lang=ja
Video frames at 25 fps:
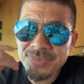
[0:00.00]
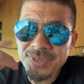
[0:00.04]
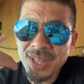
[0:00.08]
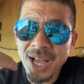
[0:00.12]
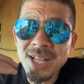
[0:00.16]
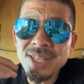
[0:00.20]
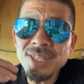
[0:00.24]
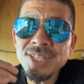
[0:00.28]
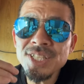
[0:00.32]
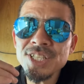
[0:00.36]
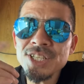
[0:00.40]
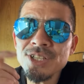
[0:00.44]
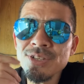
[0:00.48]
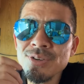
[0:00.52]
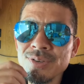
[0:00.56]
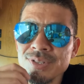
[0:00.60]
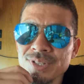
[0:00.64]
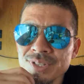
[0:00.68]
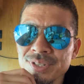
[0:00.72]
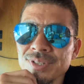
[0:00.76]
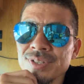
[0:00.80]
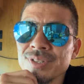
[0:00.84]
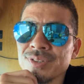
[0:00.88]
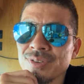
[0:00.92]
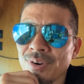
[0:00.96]
断食を
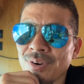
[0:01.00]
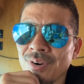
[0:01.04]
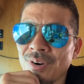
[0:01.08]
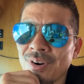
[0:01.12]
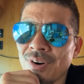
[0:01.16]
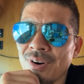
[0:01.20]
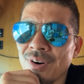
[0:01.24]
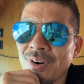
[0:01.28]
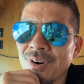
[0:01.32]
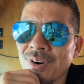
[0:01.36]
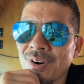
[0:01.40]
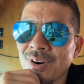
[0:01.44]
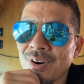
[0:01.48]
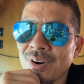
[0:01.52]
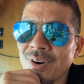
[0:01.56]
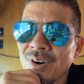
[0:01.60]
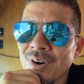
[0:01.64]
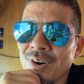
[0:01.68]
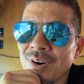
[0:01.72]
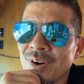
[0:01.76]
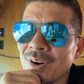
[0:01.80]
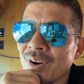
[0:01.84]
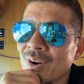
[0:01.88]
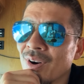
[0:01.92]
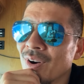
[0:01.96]
すると、
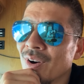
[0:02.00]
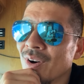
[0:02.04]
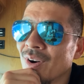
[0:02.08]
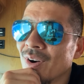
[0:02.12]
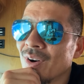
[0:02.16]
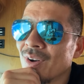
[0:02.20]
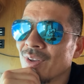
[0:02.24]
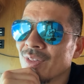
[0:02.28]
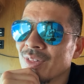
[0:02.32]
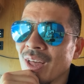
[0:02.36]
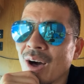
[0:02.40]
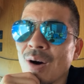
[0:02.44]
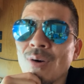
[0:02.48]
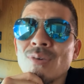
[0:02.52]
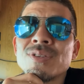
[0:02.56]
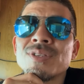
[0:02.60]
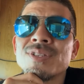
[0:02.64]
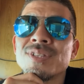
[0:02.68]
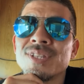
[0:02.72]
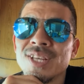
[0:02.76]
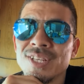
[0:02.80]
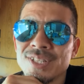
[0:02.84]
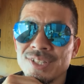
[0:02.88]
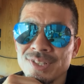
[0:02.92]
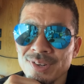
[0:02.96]
治
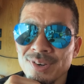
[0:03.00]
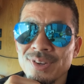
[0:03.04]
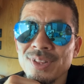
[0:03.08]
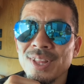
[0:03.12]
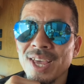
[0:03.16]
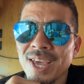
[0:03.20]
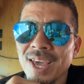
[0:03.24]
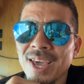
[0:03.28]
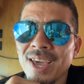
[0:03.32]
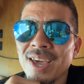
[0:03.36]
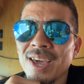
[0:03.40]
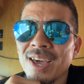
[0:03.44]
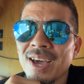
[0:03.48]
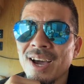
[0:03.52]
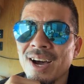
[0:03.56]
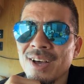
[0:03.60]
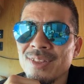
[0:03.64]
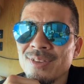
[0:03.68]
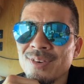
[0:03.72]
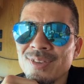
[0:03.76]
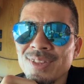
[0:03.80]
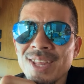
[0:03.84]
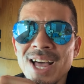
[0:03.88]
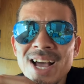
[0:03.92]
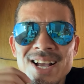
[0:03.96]
るんですよね。
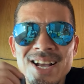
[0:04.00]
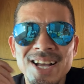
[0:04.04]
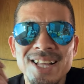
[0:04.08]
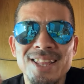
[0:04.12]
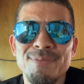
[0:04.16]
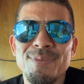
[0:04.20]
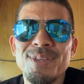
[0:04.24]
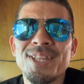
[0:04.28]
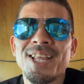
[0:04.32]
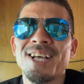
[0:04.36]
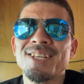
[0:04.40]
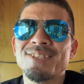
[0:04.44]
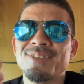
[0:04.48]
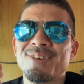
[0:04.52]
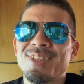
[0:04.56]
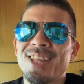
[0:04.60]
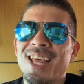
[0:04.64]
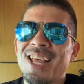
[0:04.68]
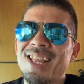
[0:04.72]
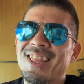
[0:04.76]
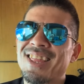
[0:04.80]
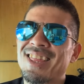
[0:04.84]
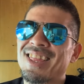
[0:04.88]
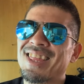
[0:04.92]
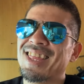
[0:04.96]
あの、なんかで見たんですよ
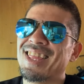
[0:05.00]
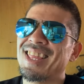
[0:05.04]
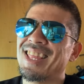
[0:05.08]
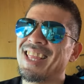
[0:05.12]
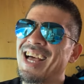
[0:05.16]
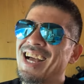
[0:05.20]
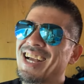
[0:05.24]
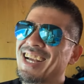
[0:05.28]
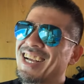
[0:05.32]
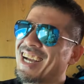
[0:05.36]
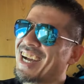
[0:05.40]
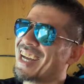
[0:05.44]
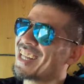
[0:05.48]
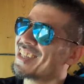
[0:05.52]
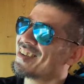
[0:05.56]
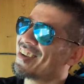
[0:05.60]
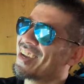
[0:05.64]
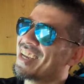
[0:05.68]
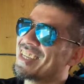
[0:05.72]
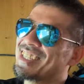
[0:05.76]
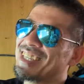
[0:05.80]
ね。なんかあの